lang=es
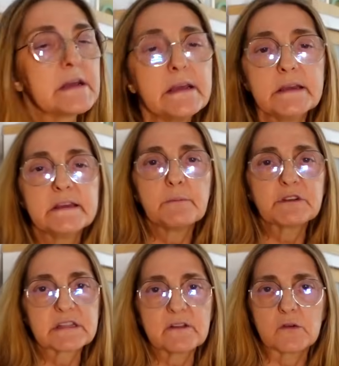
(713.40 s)
ahí y ya me
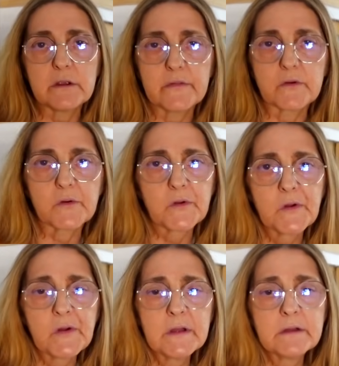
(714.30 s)
está doliendo.
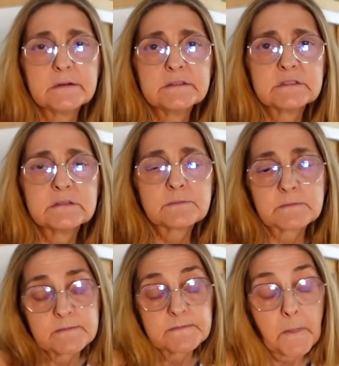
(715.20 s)
Por eso
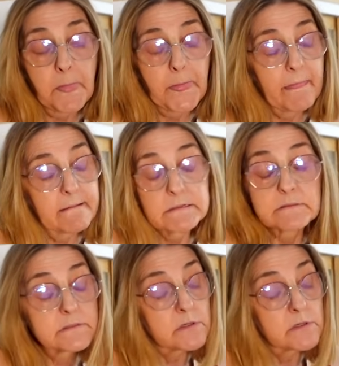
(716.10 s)
no ha salido mucho, porque...